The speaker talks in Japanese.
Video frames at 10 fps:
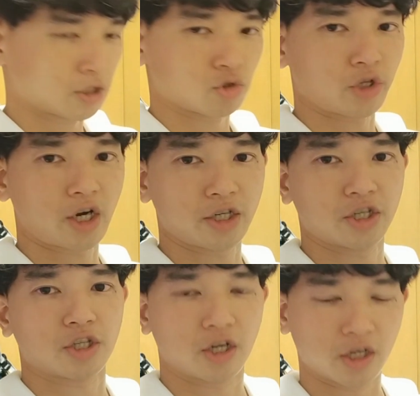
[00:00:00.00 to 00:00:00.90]
そんな感じ
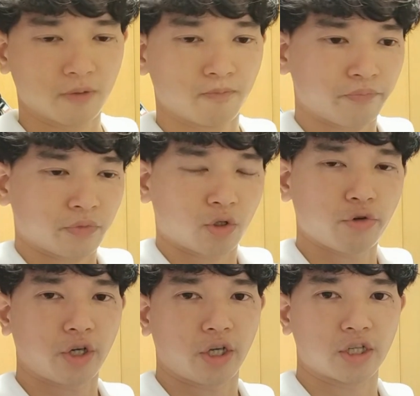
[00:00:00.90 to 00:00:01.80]
ですかね。という
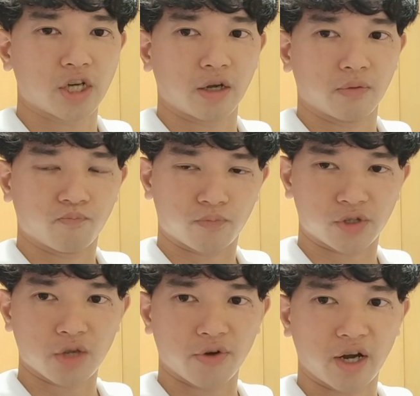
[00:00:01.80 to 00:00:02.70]
わけで、じゃあ
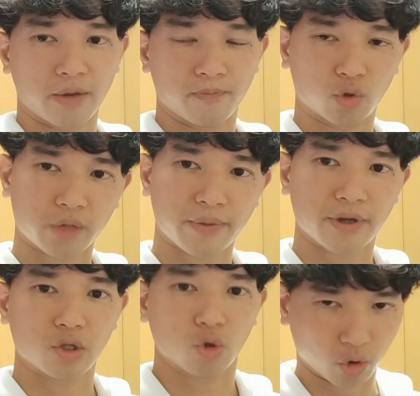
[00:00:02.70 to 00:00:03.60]
次はドラマ
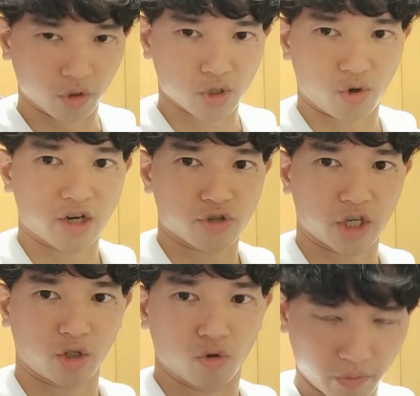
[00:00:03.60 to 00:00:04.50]
版の方の紹介をし
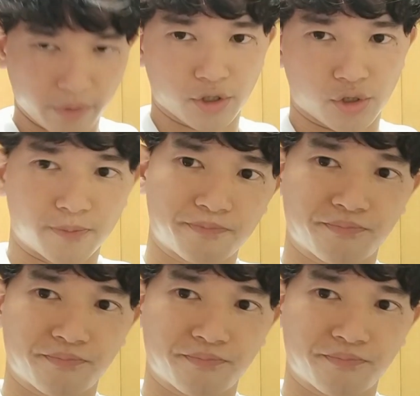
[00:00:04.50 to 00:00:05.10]
たいと思います。